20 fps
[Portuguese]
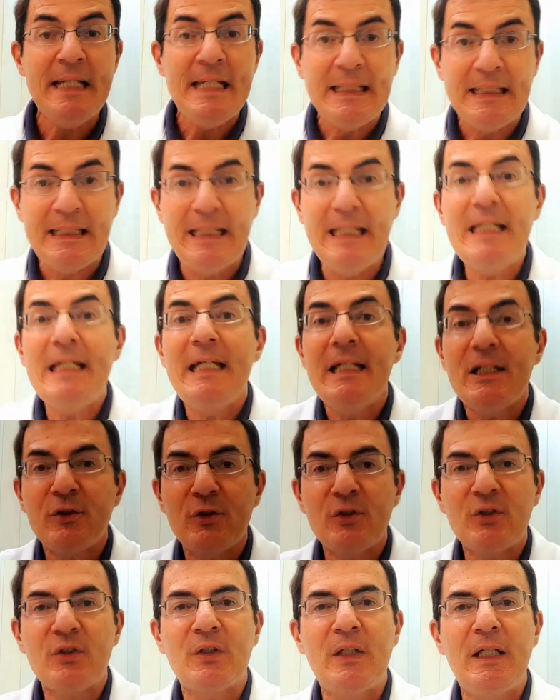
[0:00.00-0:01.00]
Que
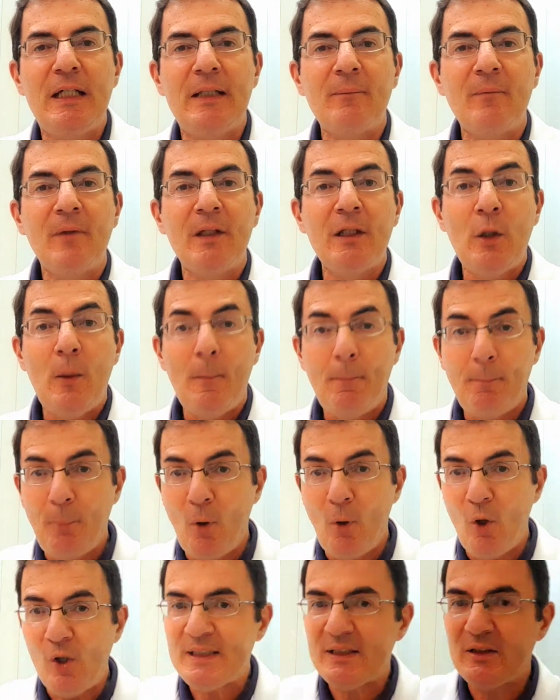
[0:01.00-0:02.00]
isso sim,
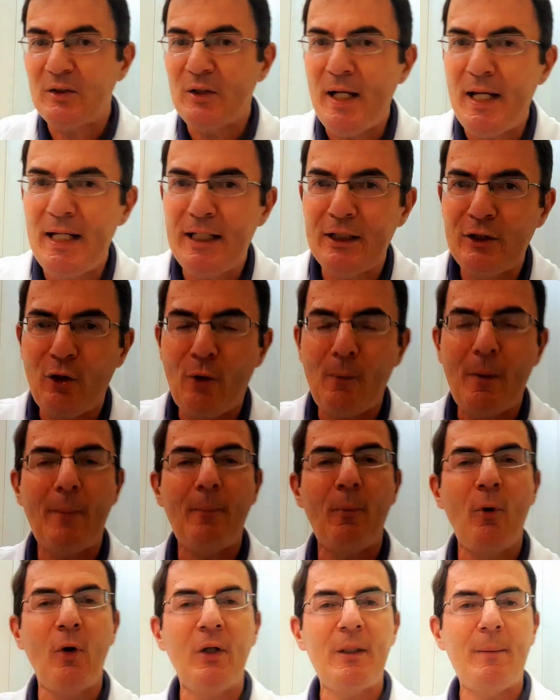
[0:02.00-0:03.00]
pós-treino, com uma
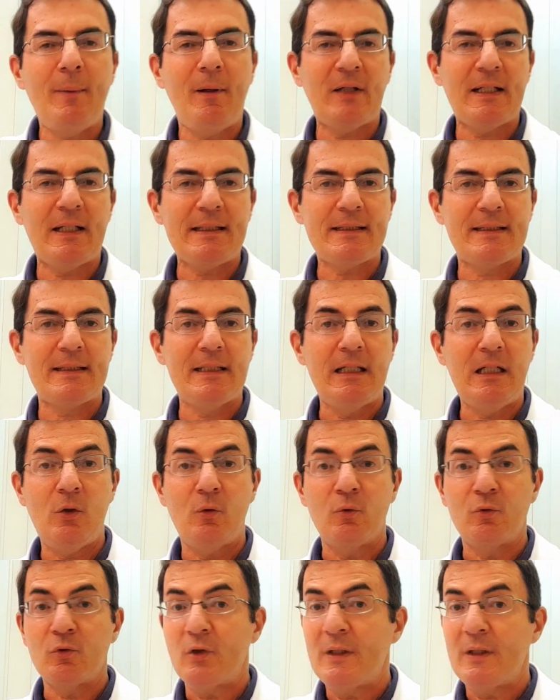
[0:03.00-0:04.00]
boa
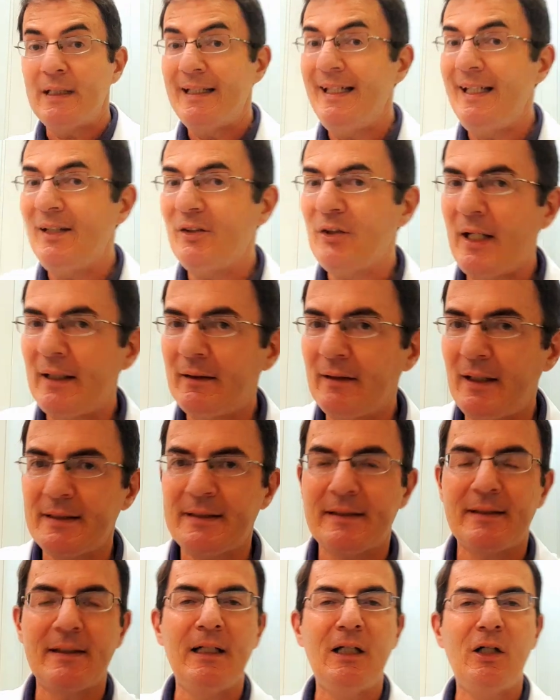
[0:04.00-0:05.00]
alimentação,
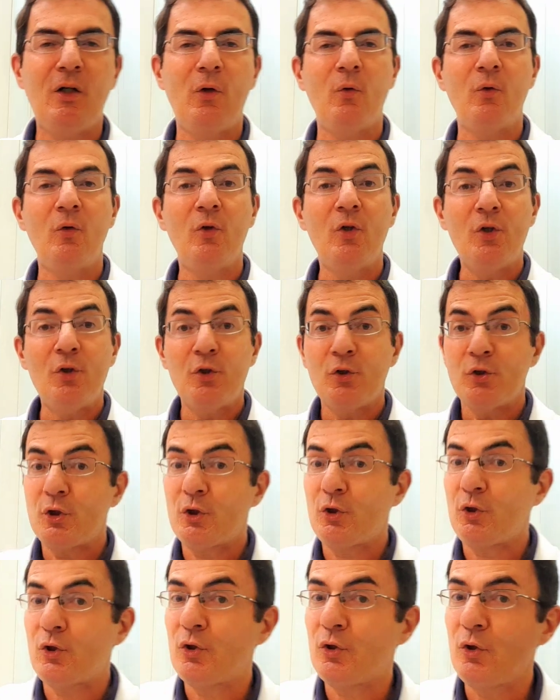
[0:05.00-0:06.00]
hidratação,
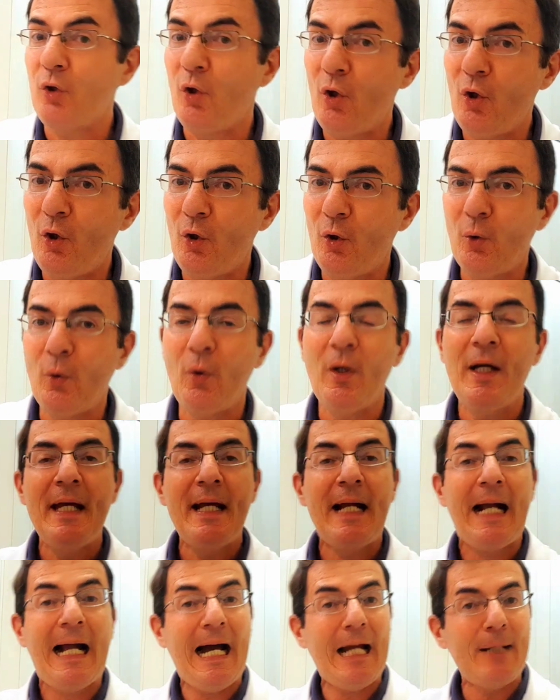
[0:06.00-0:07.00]
sono,
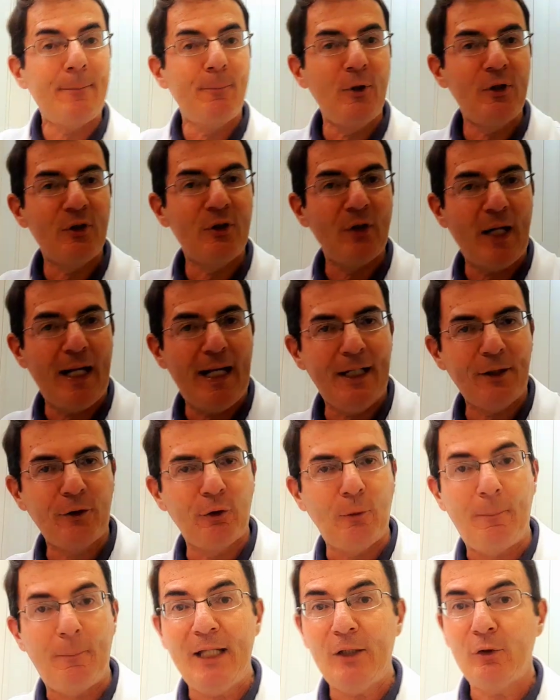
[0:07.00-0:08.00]
carboidrato
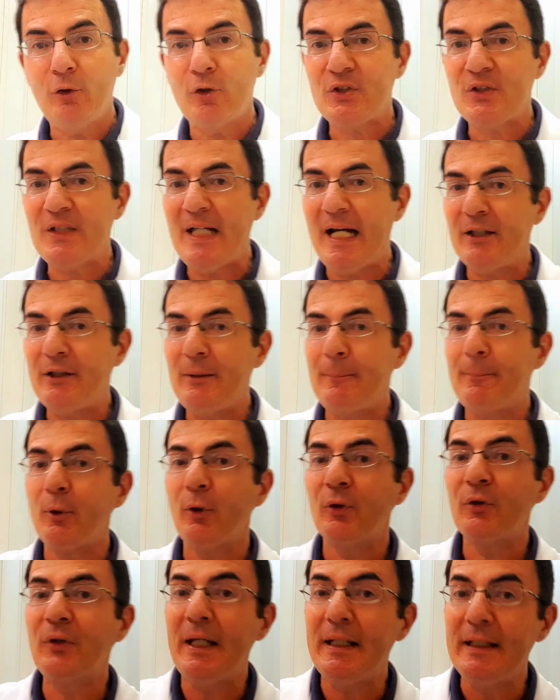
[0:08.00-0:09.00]
bem dosado e
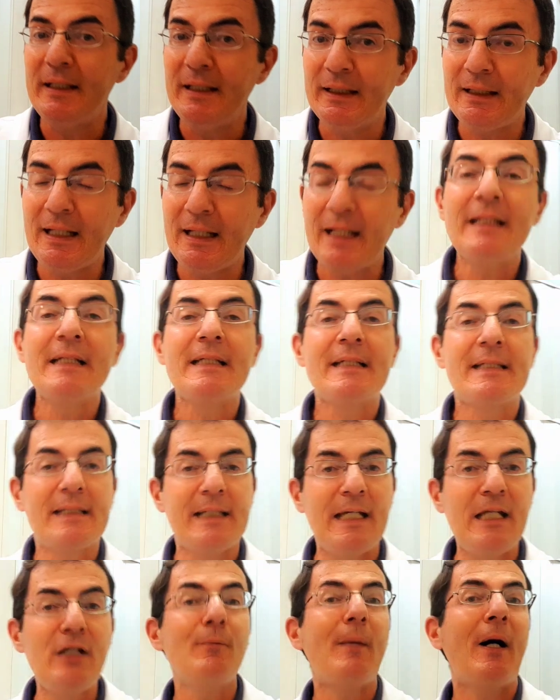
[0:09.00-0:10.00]
proteína,
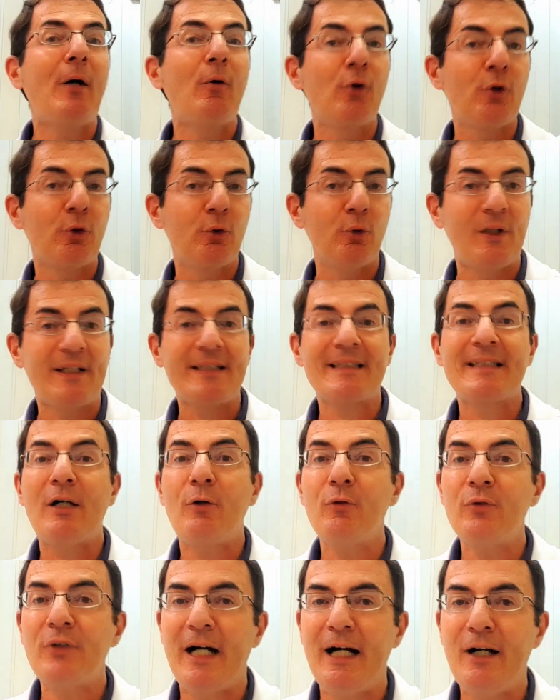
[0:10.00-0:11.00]
sim, uma gordura
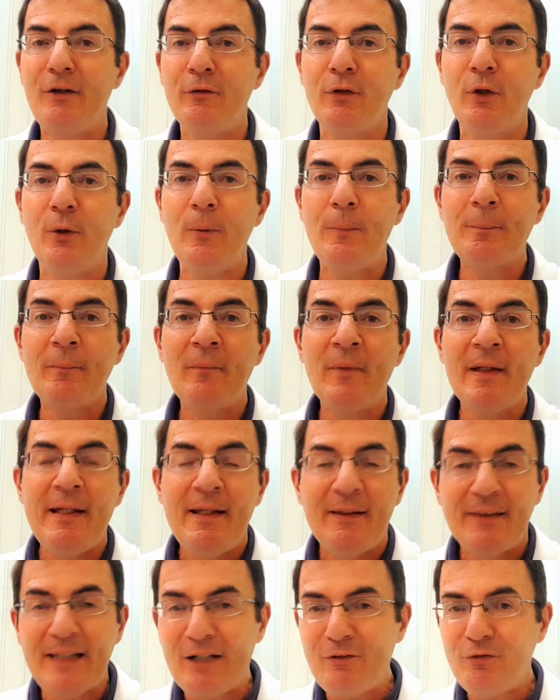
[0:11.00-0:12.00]
saudável.
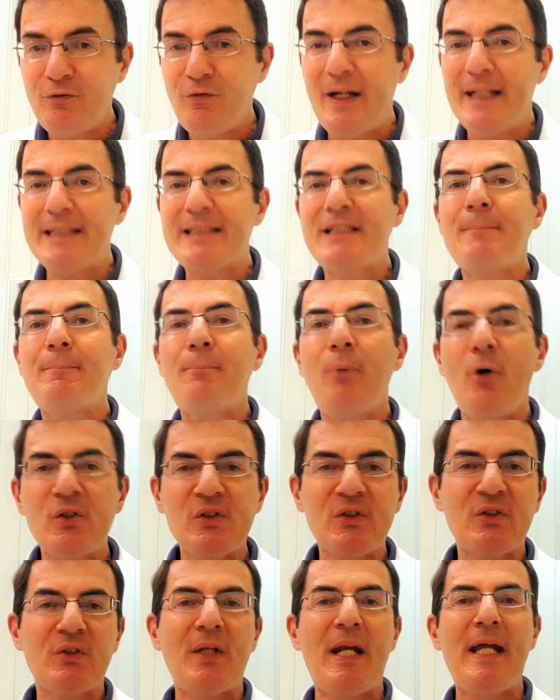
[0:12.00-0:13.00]
Na fase
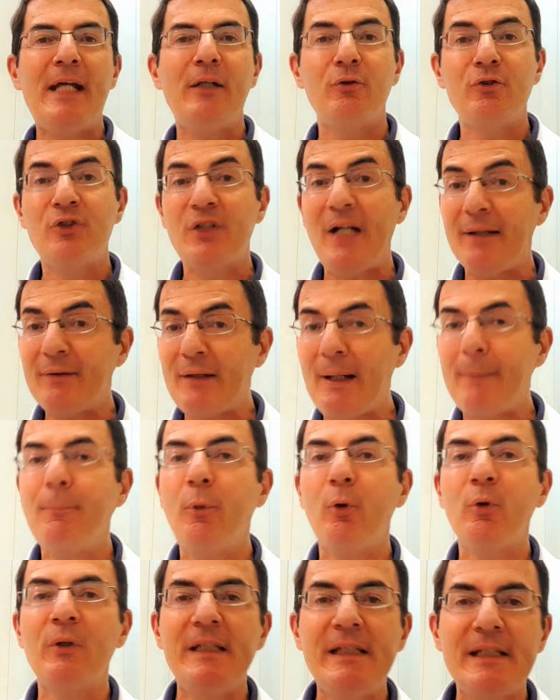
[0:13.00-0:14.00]
pós-treino de
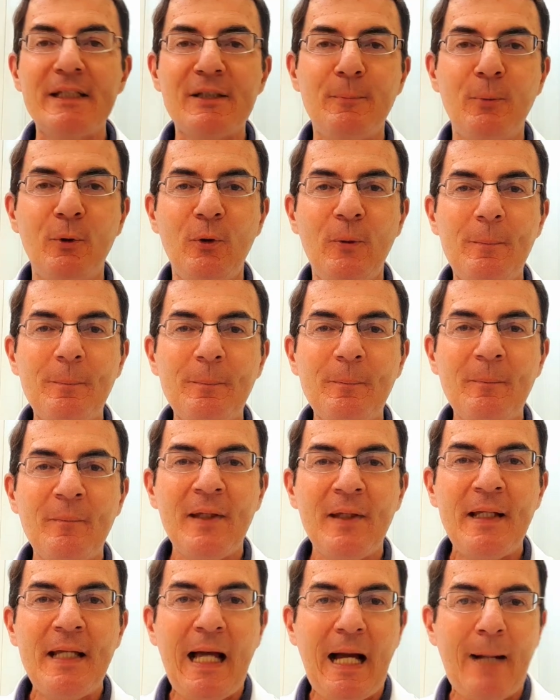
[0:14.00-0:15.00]
anabolismo,
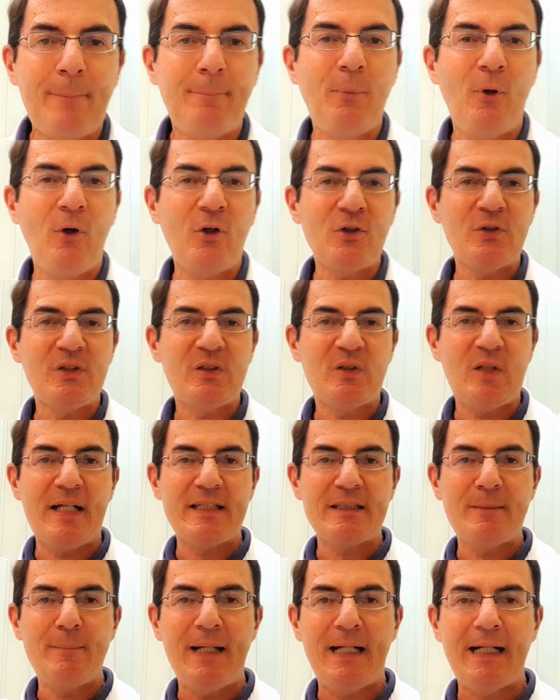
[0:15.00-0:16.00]
Após o
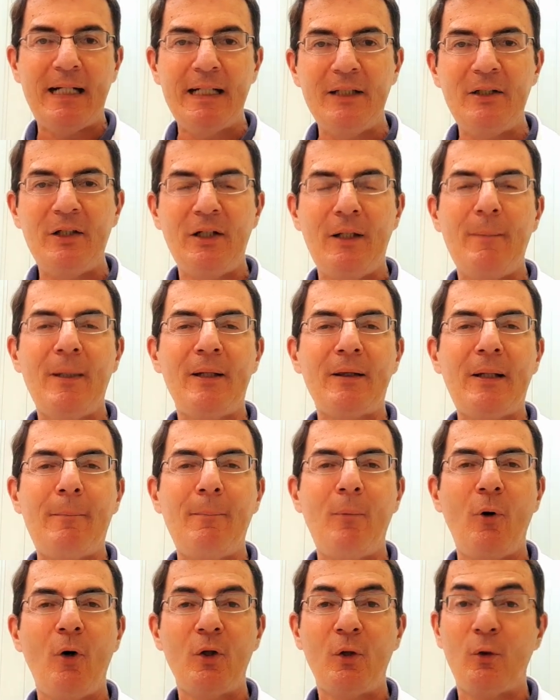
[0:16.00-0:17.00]
estresse mecânico e
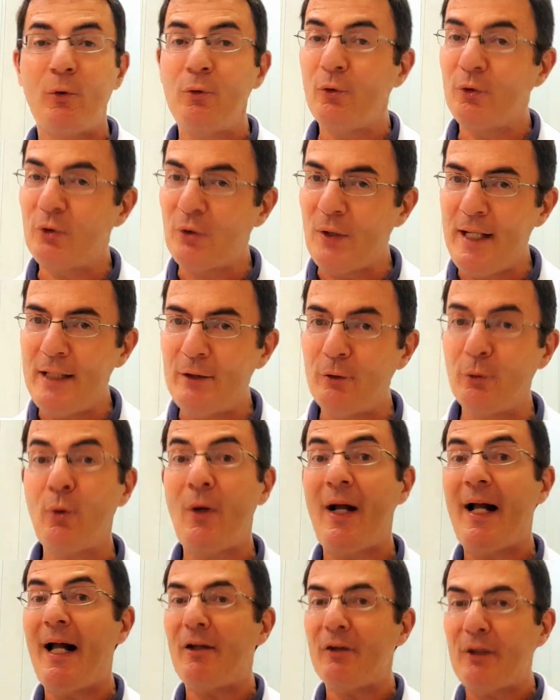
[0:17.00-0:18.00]
metabólico no treino, do
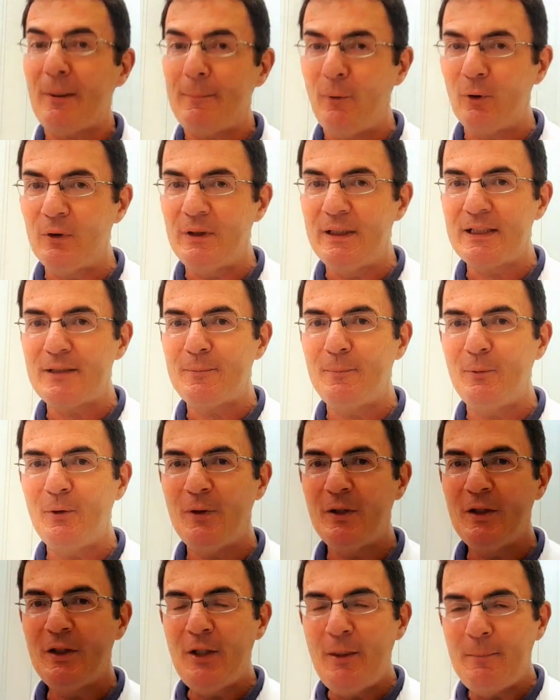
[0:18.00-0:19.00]
catabolismo,
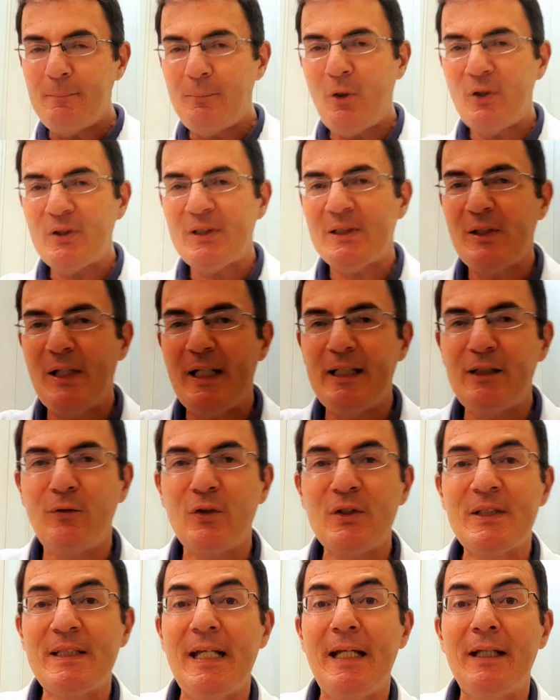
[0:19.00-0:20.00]
pós-treino
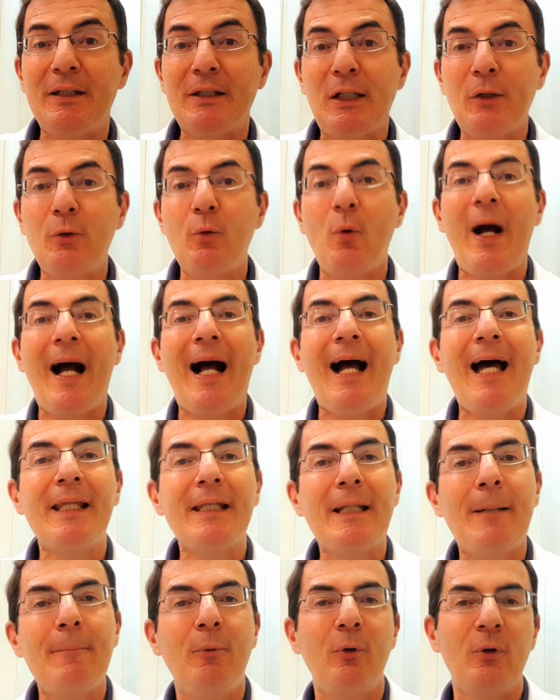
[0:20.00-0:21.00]
você entra no
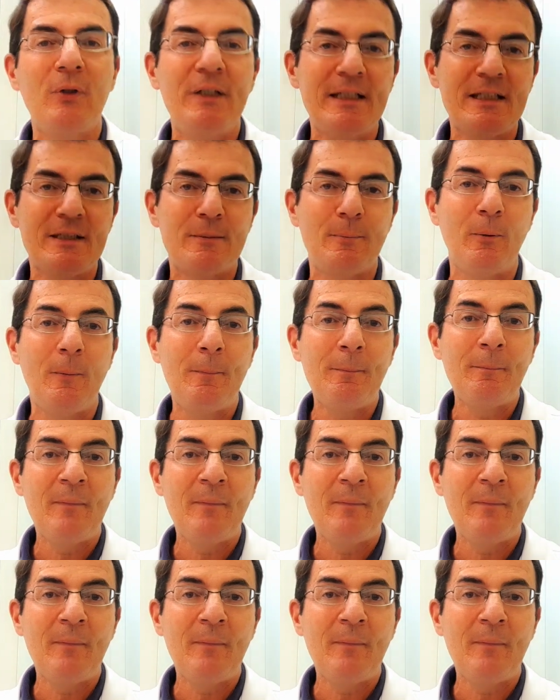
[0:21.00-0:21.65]
anabolismo.